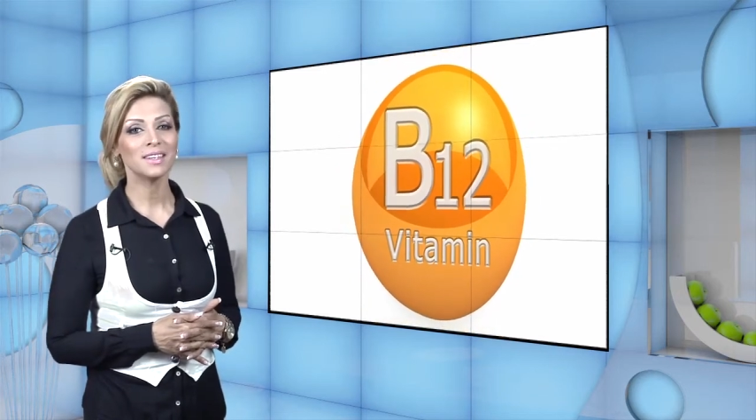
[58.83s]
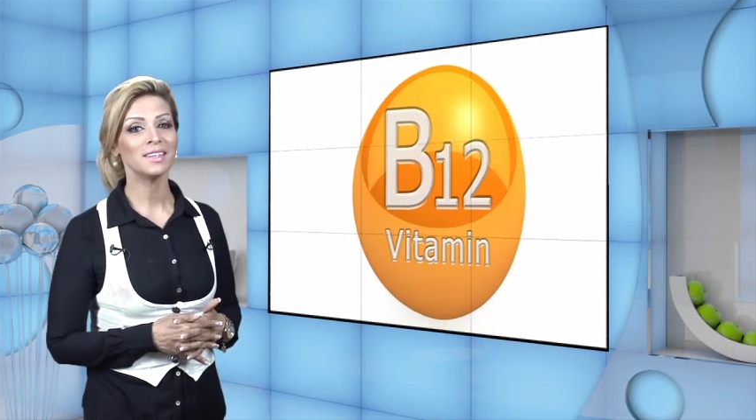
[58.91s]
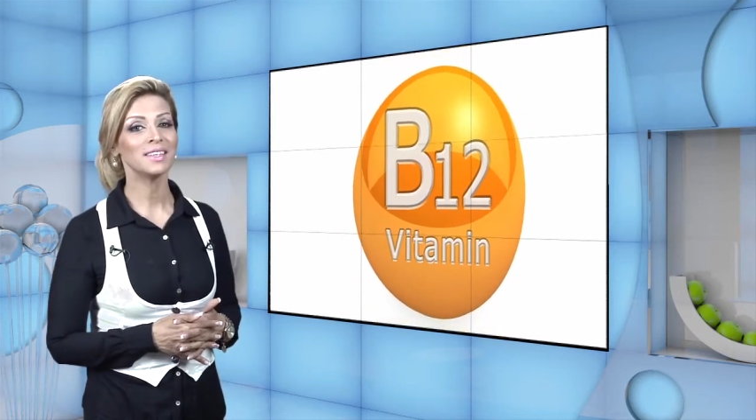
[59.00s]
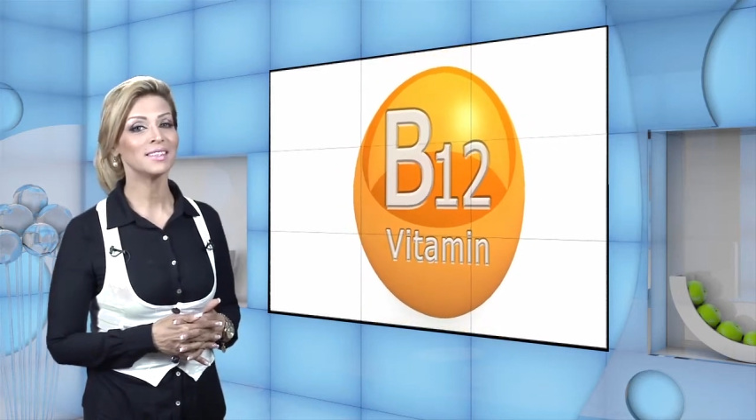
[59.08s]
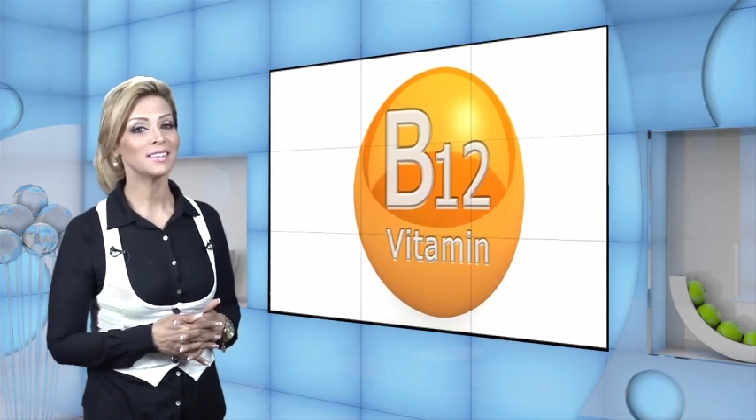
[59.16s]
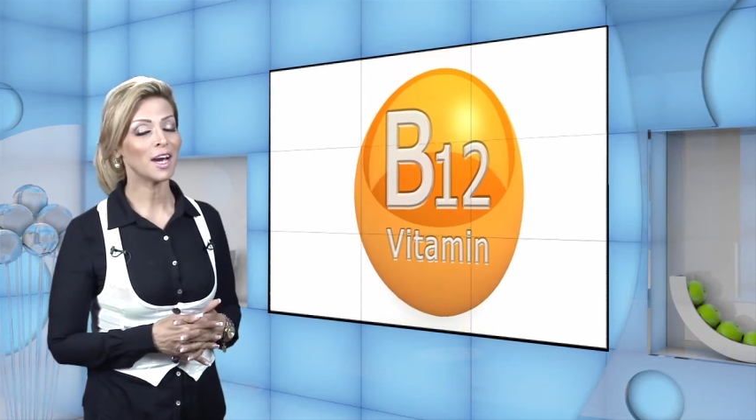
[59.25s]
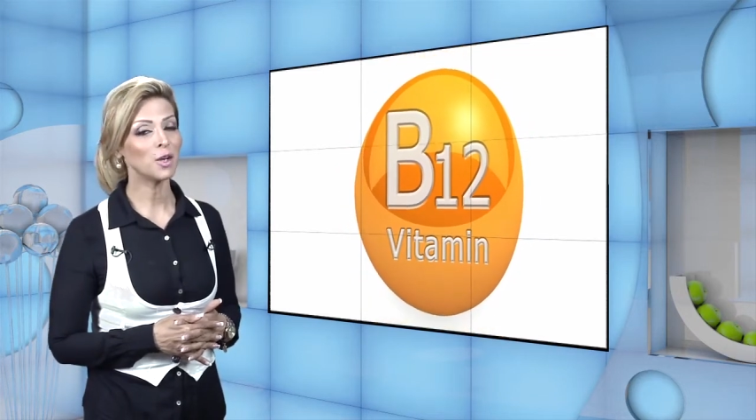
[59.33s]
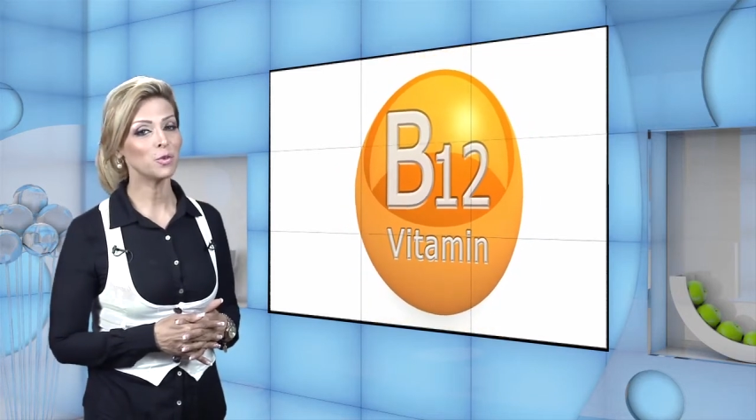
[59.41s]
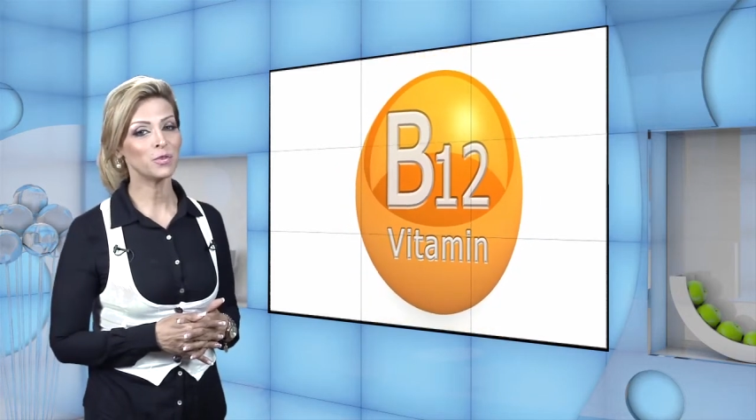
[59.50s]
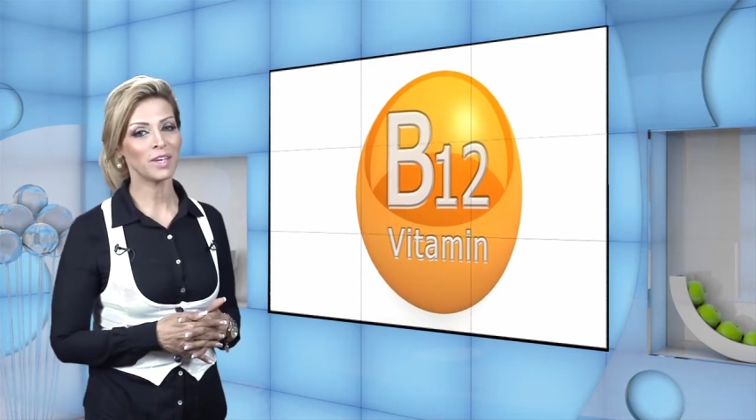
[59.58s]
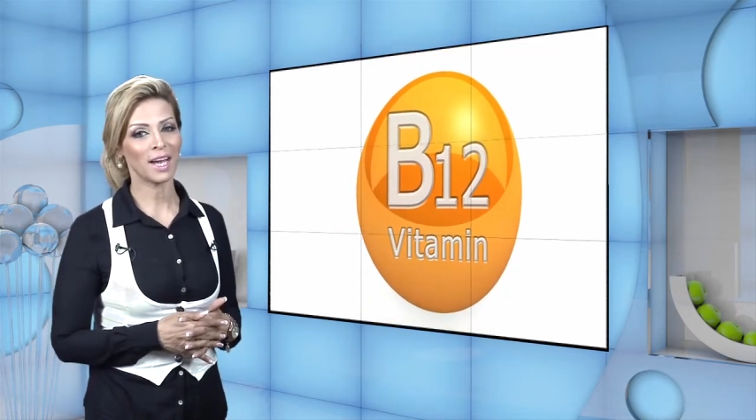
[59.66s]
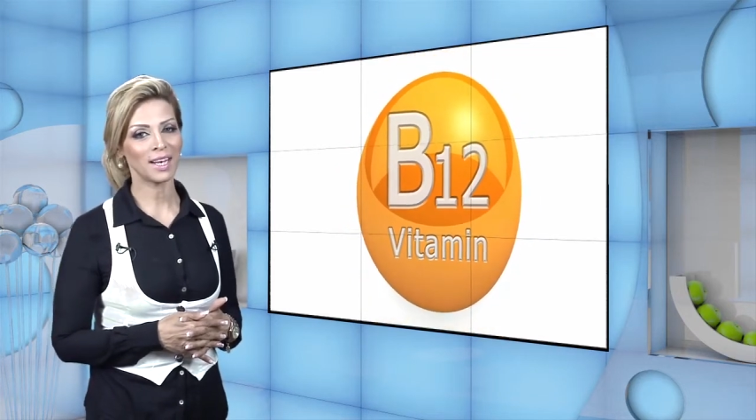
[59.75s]

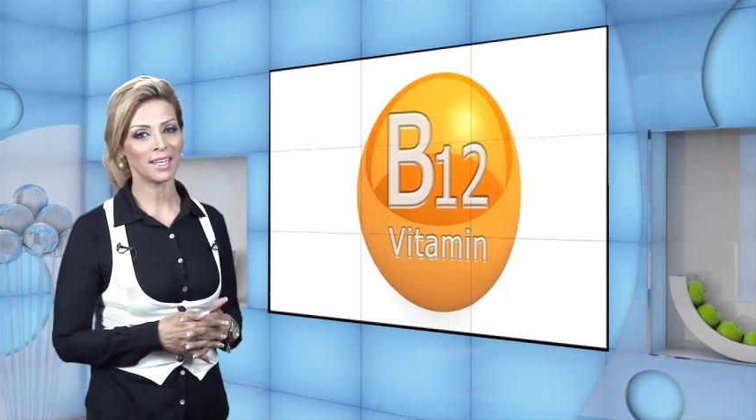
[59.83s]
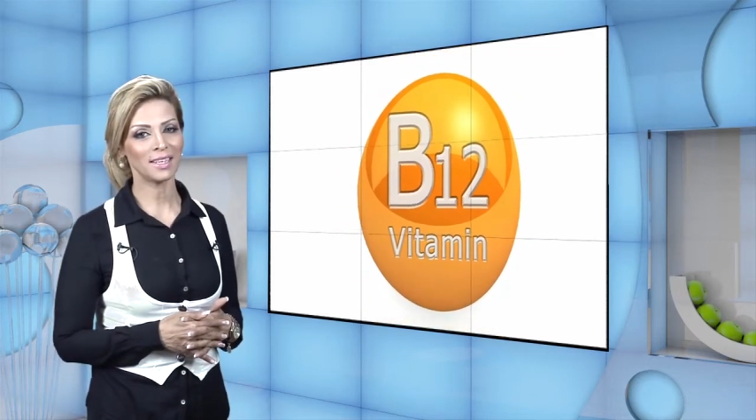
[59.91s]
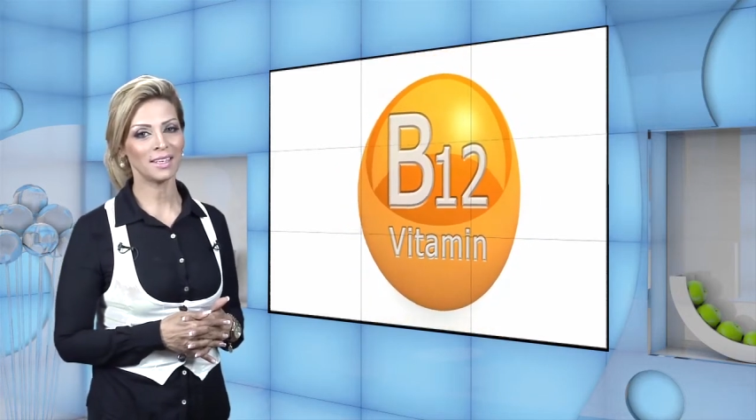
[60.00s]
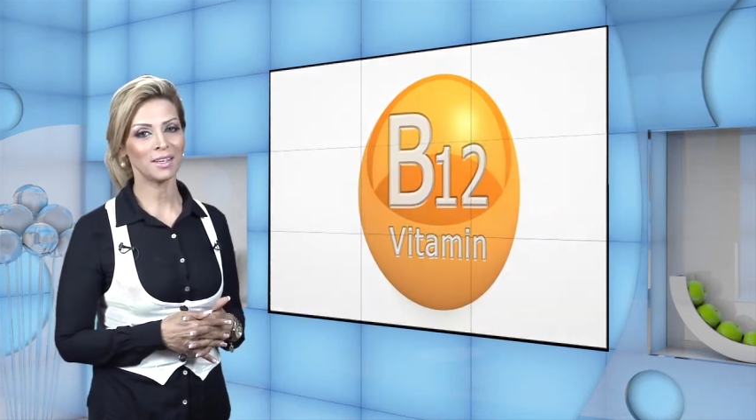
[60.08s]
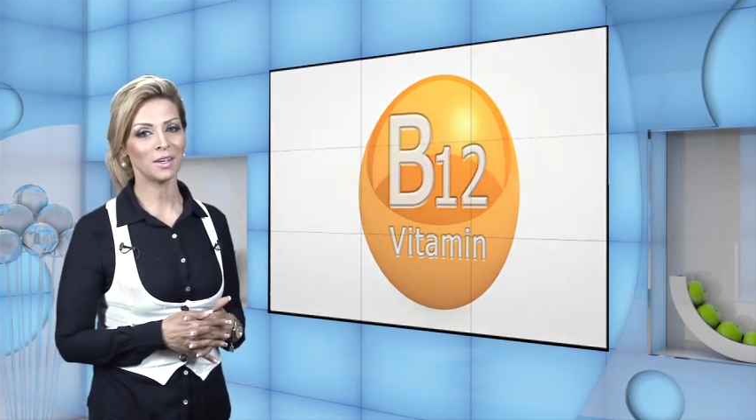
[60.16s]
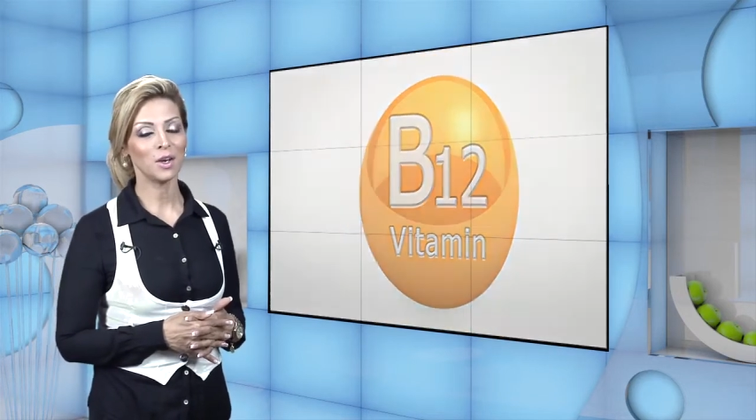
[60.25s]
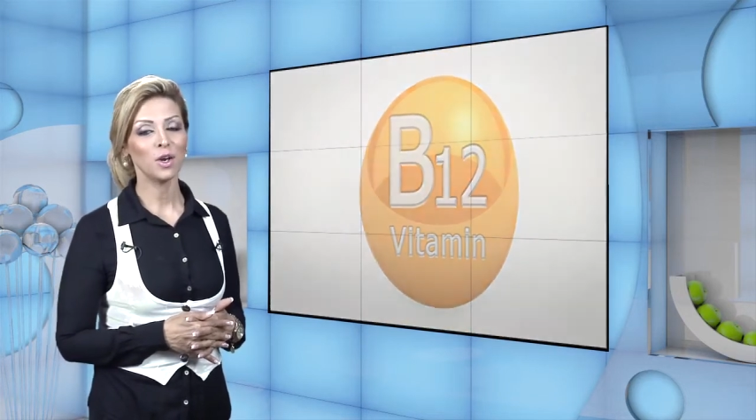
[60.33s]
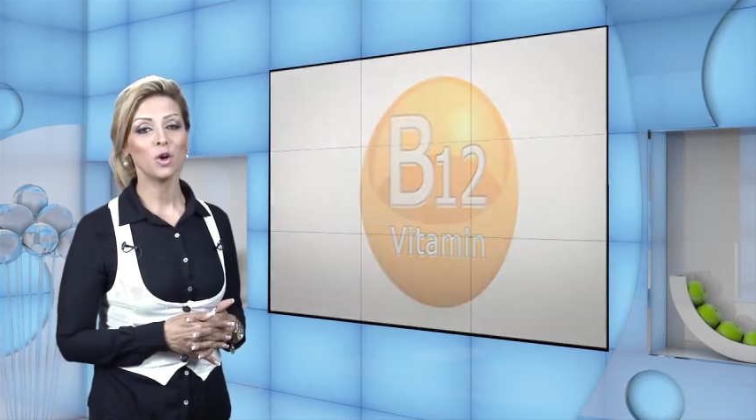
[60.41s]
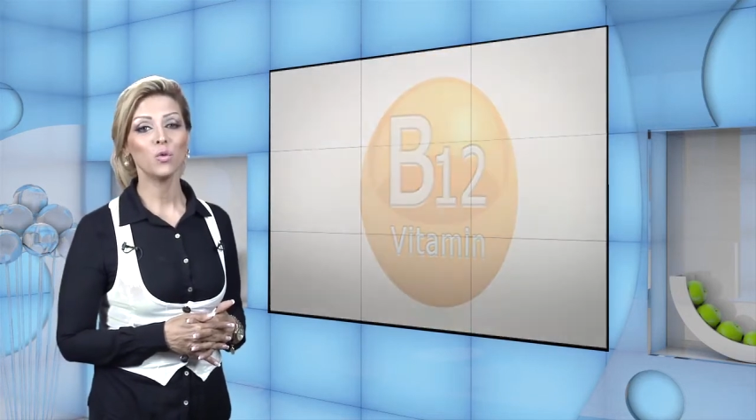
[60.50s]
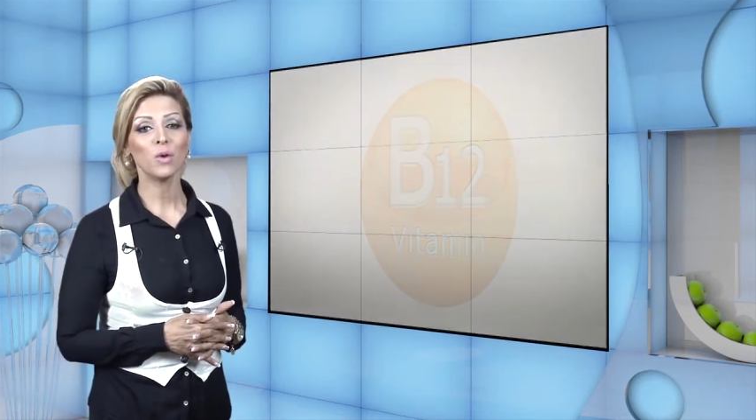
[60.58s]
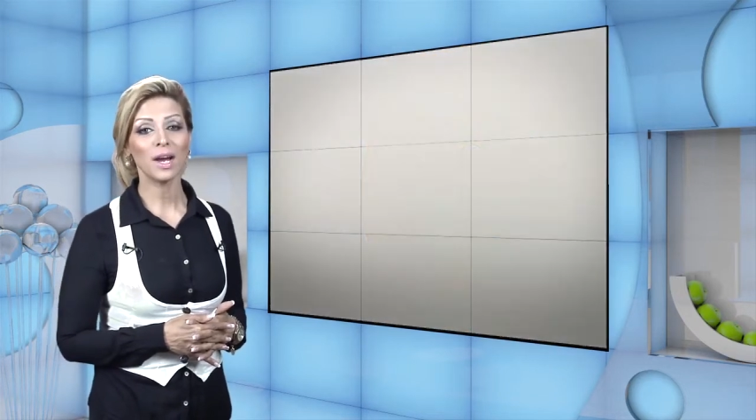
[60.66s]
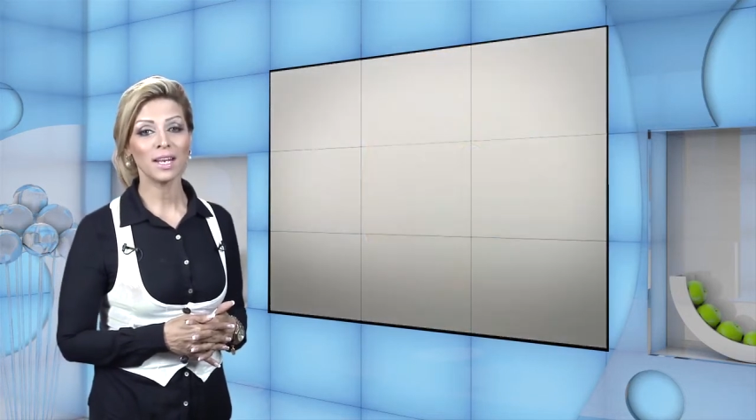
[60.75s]
للتعرف عليه
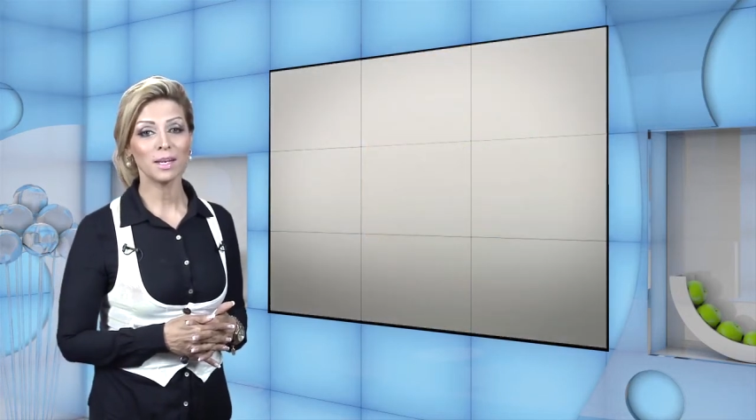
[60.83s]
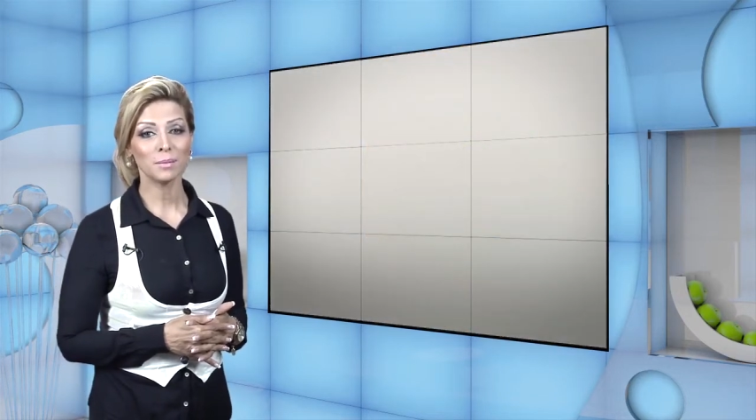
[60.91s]
وعلى